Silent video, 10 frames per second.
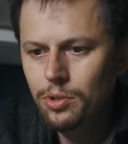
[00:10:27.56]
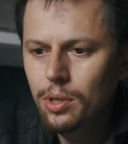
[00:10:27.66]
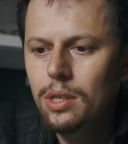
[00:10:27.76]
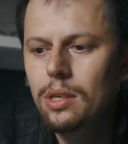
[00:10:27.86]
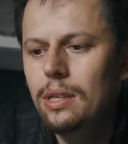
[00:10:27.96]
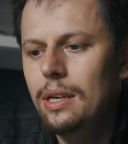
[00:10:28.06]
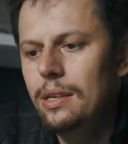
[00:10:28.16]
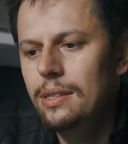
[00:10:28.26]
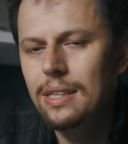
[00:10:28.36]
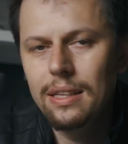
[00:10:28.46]
czyli
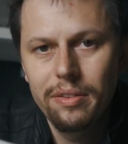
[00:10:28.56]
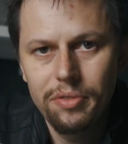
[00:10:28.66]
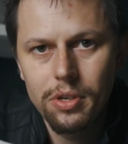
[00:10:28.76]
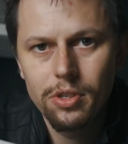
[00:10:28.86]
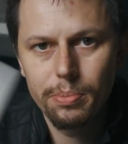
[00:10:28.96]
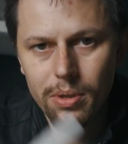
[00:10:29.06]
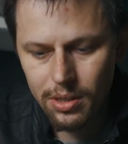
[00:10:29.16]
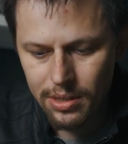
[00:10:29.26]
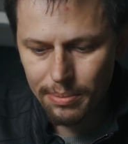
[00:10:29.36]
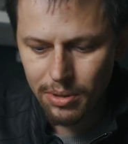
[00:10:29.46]
taki statywik,
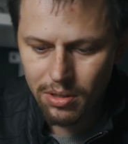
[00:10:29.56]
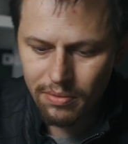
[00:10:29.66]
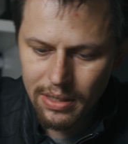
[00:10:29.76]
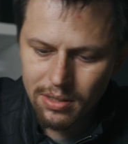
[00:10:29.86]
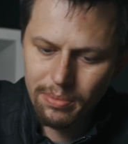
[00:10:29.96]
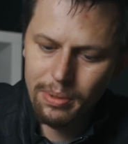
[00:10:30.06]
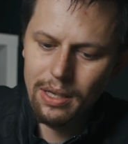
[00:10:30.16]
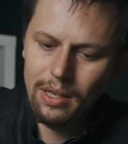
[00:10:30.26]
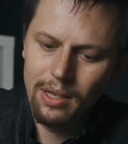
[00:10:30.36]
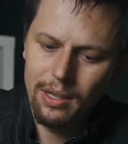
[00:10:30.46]
żeby zamontować
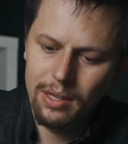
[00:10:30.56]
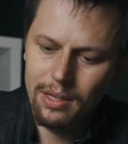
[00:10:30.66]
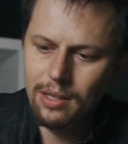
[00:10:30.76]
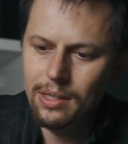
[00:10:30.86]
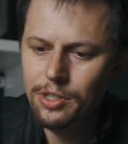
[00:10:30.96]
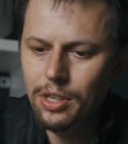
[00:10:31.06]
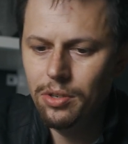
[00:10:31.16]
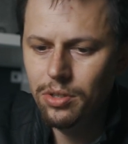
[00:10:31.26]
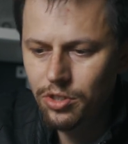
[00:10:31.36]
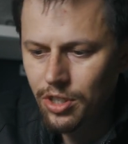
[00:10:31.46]
sobie y,
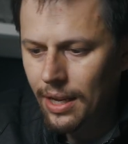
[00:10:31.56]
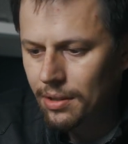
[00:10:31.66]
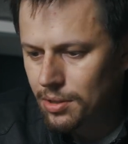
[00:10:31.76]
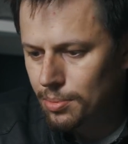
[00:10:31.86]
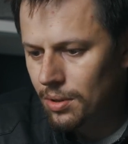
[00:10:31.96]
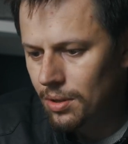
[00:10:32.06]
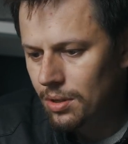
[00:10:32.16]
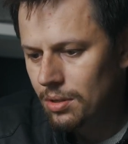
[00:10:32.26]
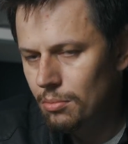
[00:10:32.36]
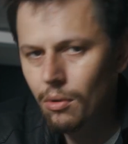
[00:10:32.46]
naszego DJI Osmo
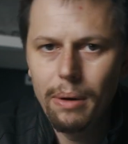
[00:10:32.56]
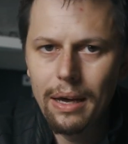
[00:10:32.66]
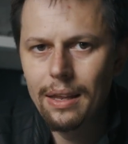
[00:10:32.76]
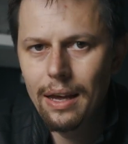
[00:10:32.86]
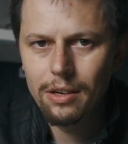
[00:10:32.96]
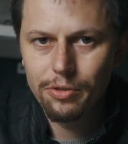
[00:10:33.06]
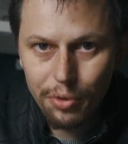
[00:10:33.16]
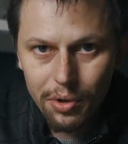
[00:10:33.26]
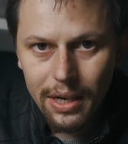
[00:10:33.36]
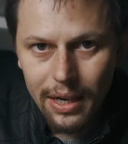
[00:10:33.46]
Mobile'a
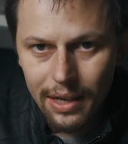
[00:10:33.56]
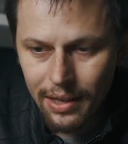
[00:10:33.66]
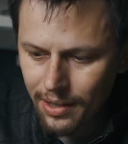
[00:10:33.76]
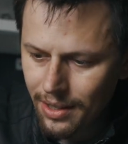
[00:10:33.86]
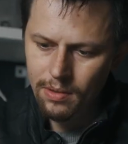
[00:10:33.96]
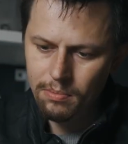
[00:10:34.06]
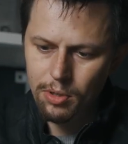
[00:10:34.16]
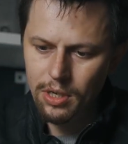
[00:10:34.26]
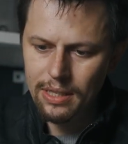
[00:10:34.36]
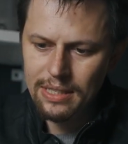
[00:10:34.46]
4.
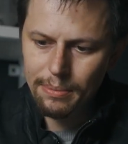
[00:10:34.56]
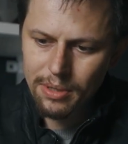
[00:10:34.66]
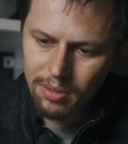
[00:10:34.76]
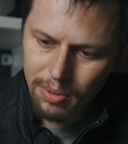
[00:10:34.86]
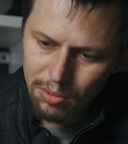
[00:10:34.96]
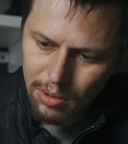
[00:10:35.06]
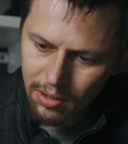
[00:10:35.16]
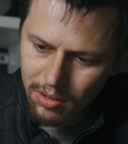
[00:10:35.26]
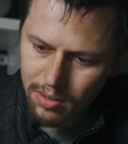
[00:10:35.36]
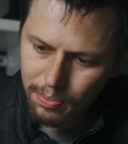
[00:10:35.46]
Przykręcamy sobie tutaj
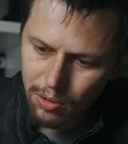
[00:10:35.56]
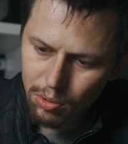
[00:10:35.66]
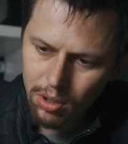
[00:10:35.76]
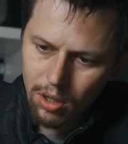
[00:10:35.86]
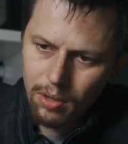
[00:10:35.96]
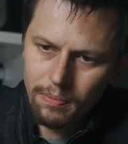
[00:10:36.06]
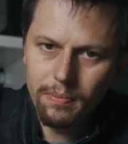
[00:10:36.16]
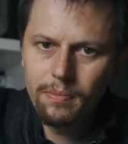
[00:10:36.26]
od spodu to.